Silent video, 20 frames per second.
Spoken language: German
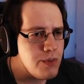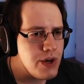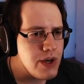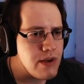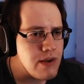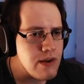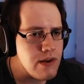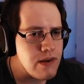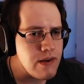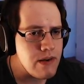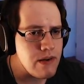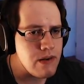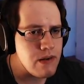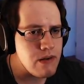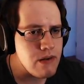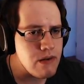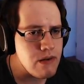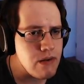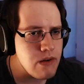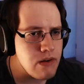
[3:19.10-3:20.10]
Becherchen
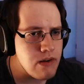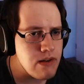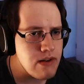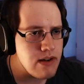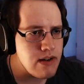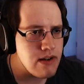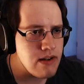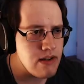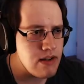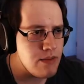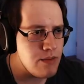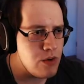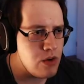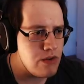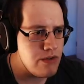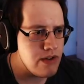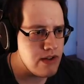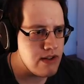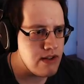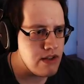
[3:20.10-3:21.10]
ist noch da, der
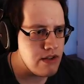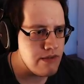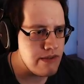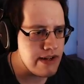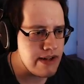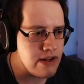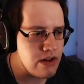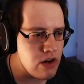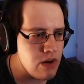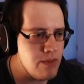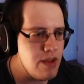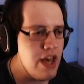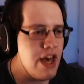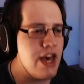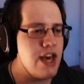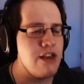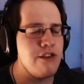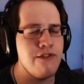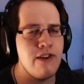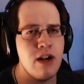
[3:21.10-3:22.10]
Müll wird nicht weggeräumt.
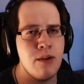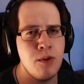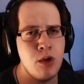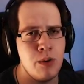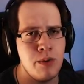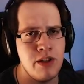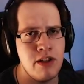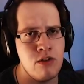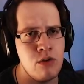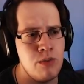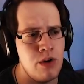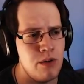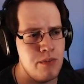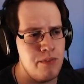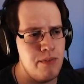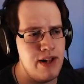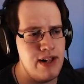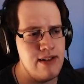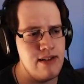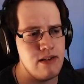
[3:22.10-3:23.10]
Ich frage mich, ob ich das überhaupt
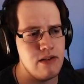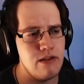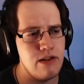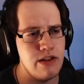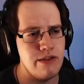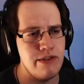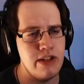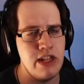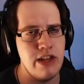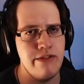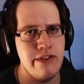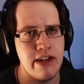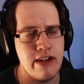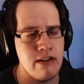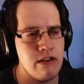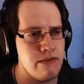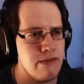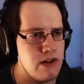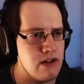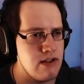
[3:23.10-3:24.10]
melden sollte, wenn der weg
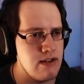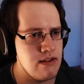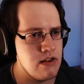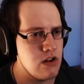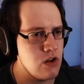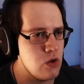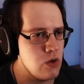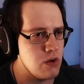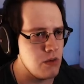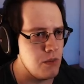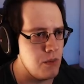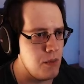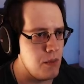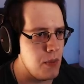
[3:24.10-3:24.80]
ist, weil es ist ja gut.